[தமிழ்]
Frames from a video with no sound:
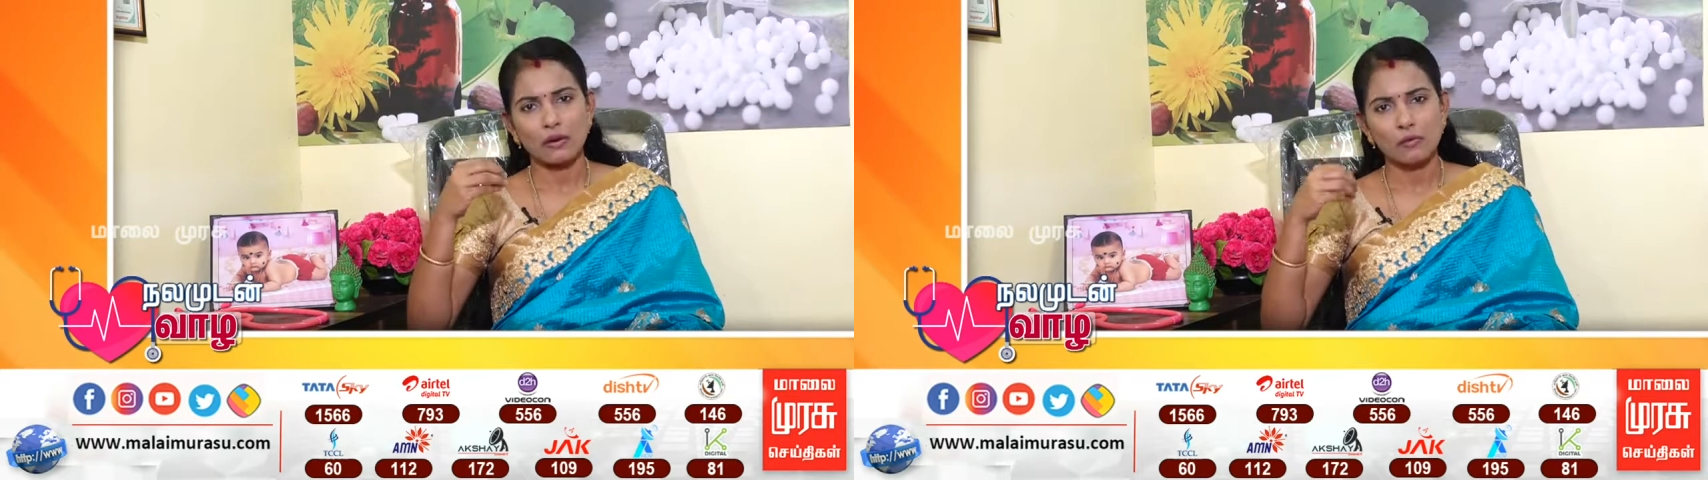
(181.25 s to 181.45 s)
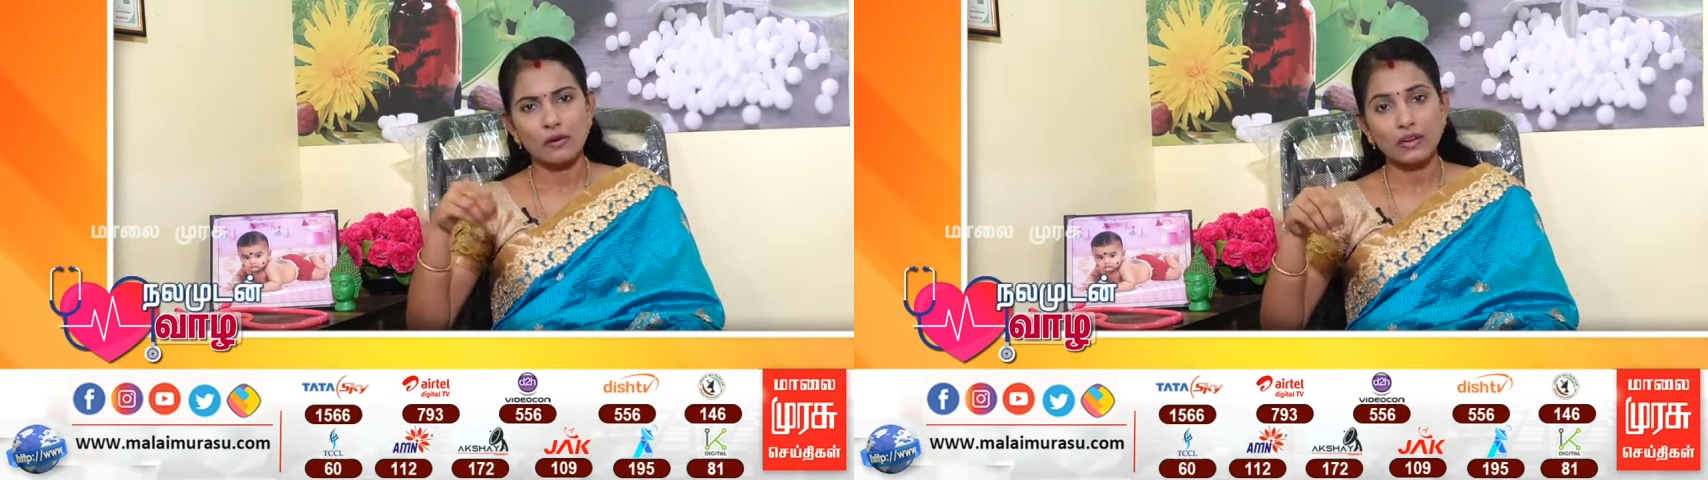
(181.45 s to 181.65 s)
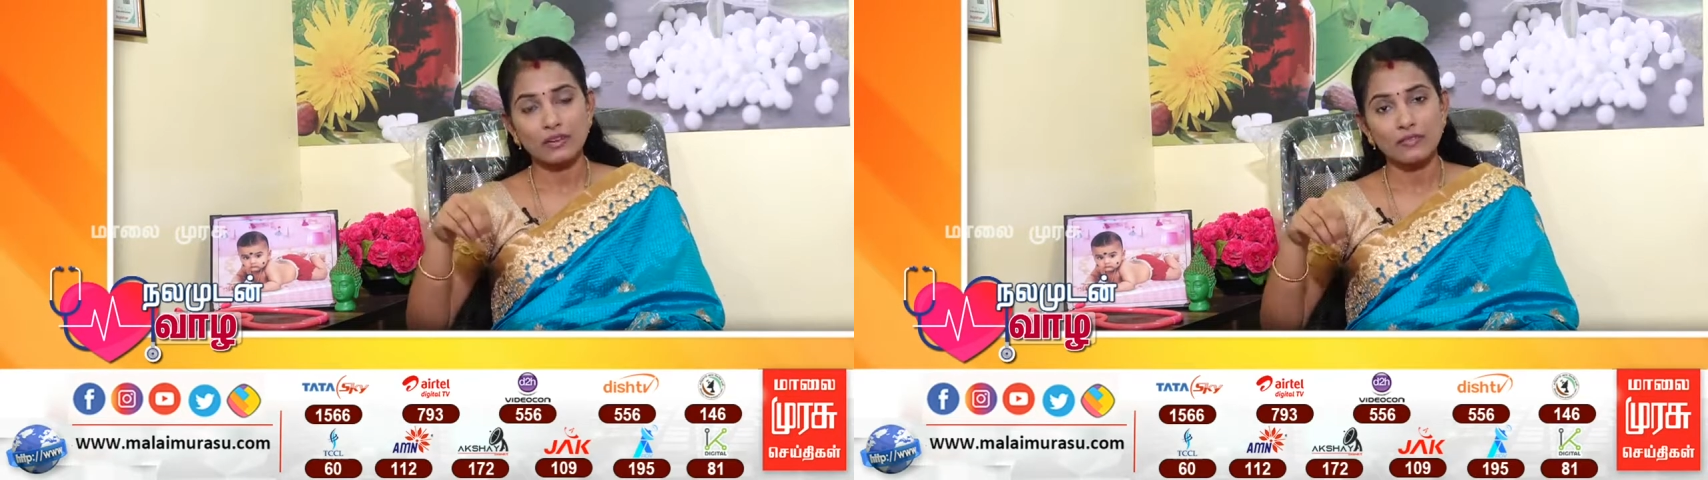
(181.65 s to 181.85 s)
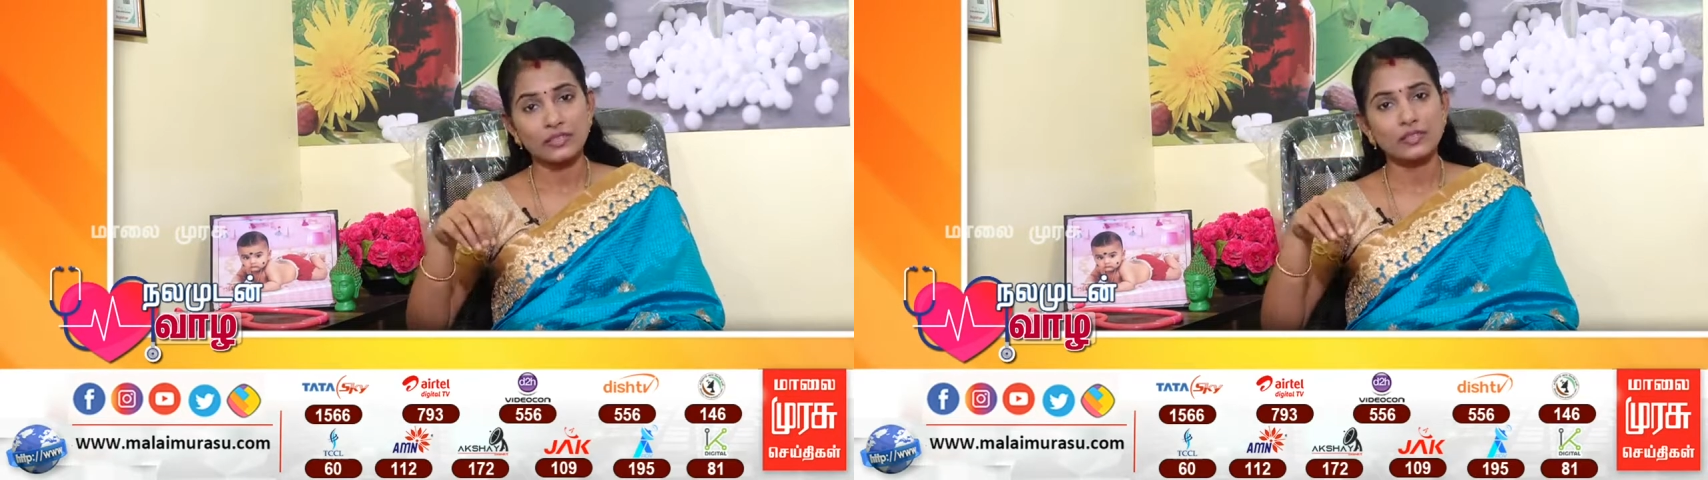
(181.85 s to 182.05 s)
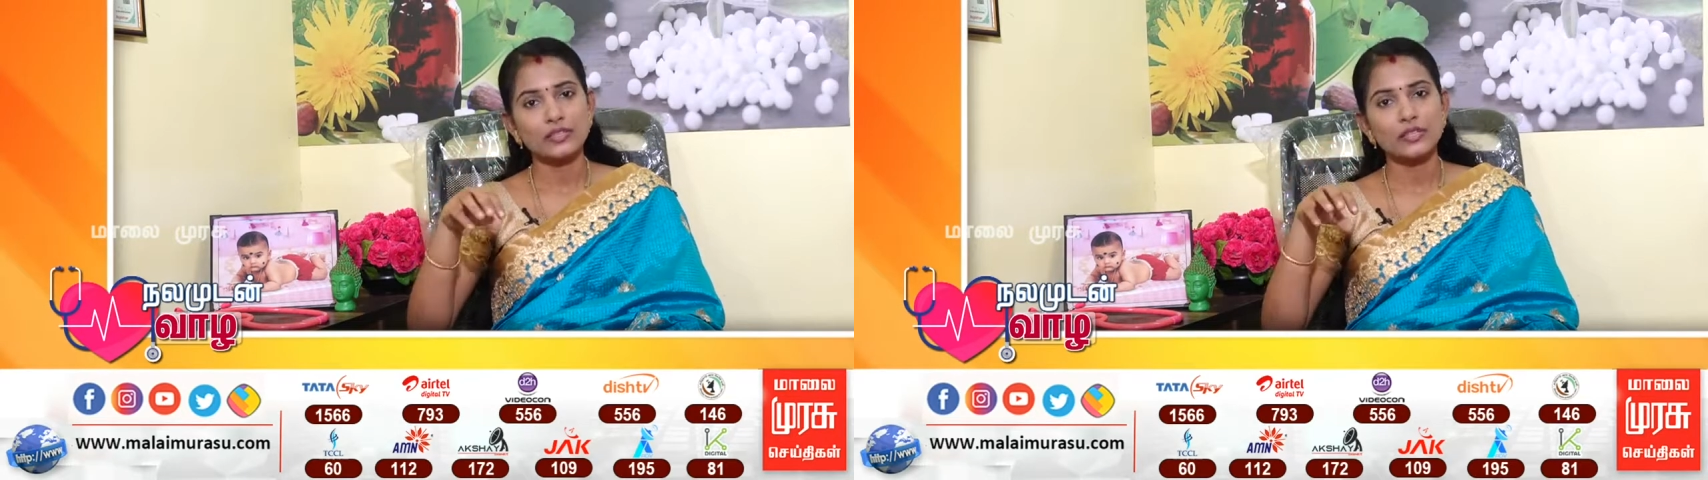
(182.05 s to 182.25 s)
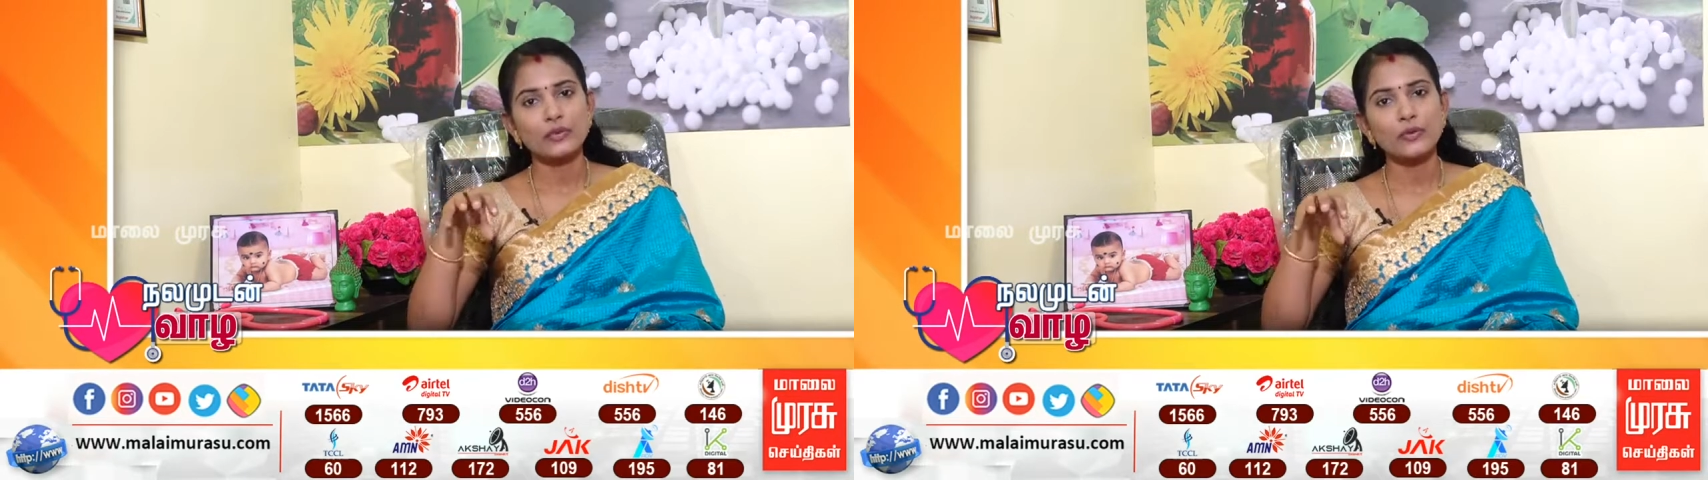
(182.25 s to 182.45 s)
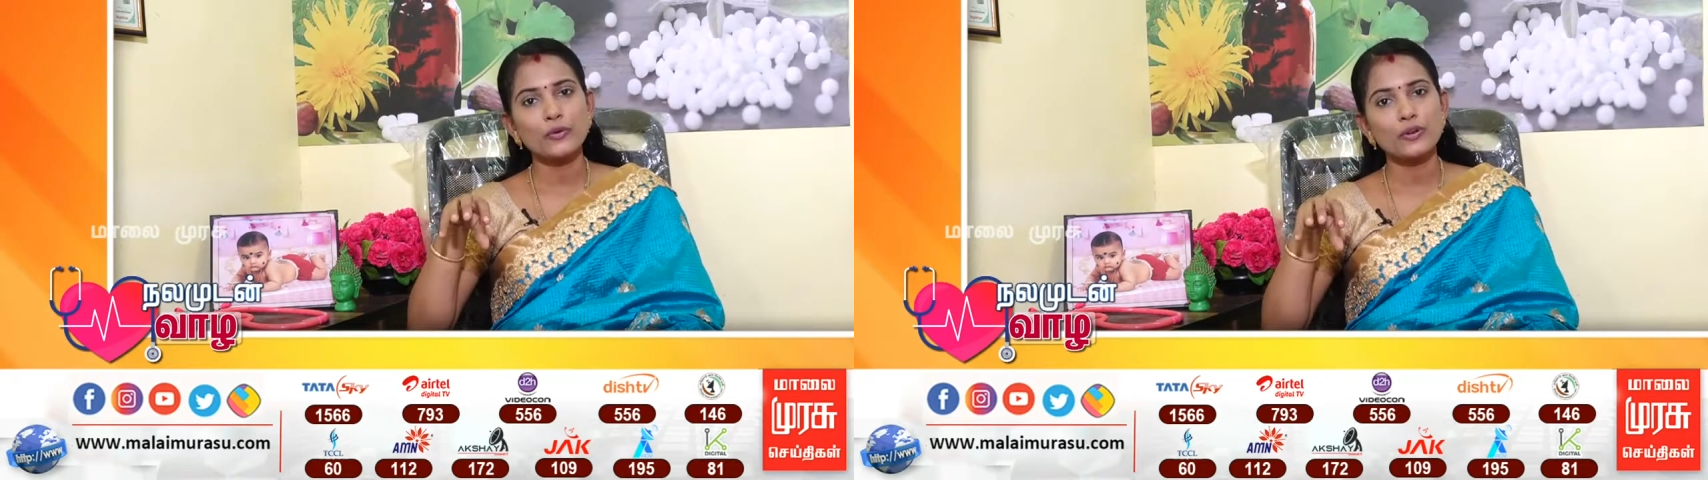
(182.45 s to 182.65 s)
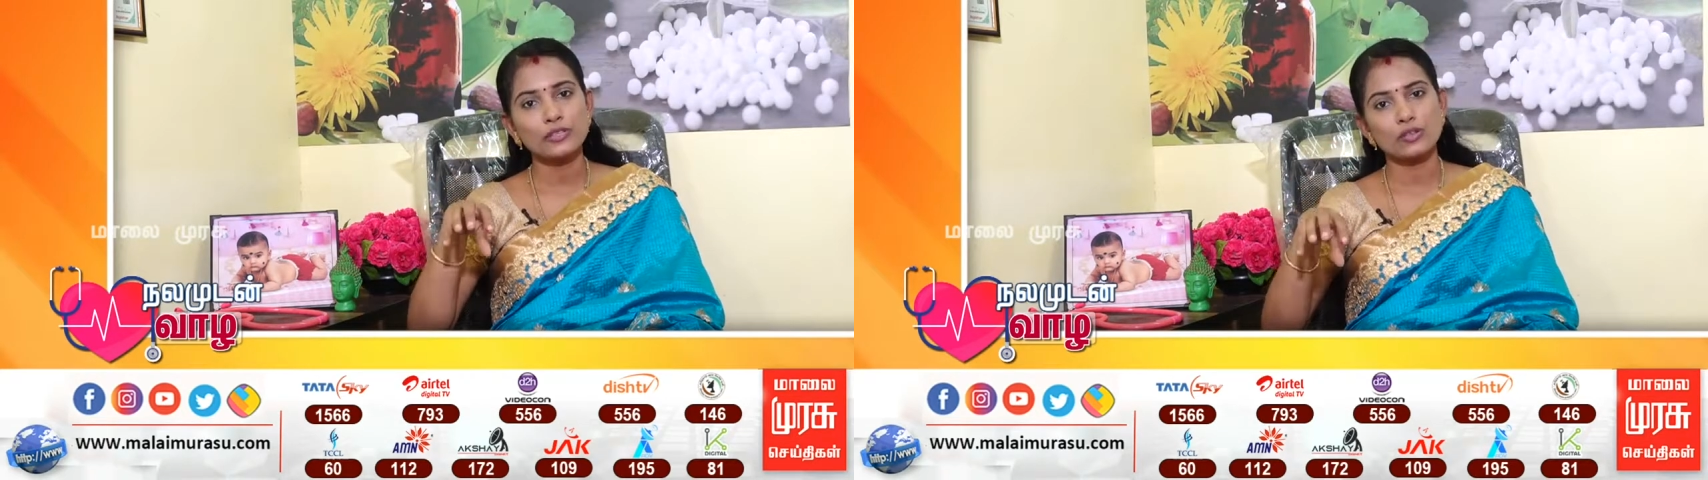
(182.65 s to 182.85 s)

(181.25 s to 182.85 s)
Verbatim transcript: அவங்களுக்கு வந்து இம்யூன்